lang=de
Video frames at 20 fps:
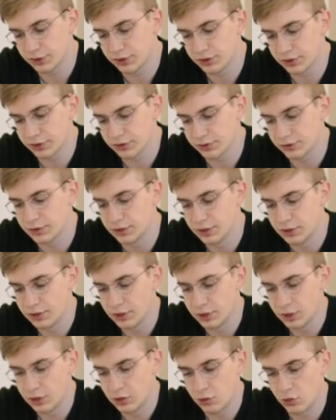drin
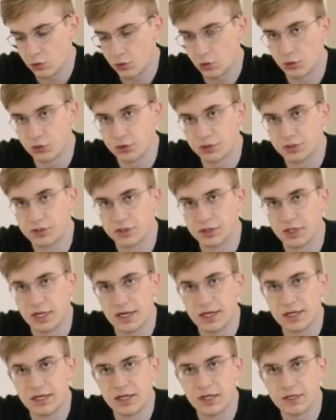und eine
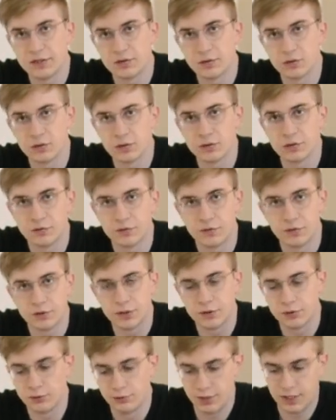Anleitung
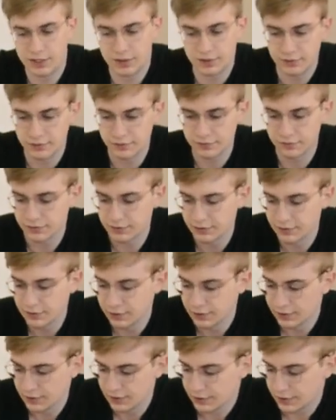von Creative.
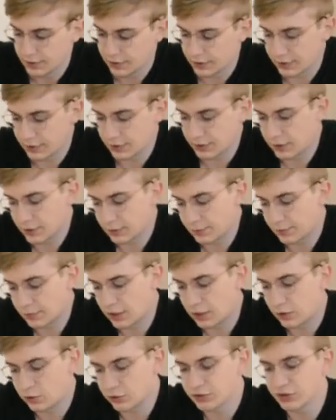
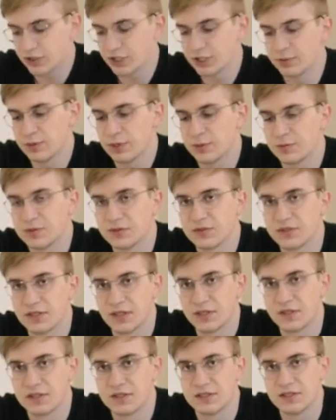Ähm, außerdem gibt es
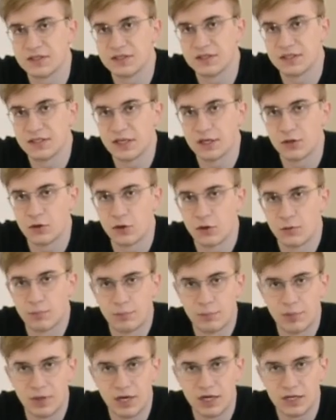einen sehr
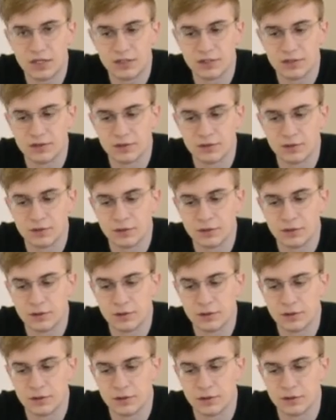kompakten,
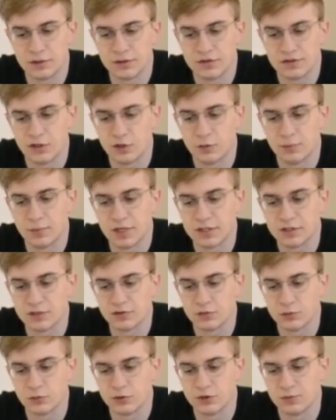äh, ein sehr
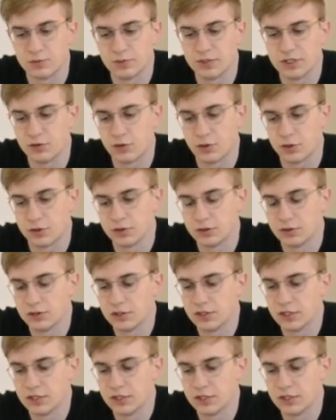kompaktes USB-Dongle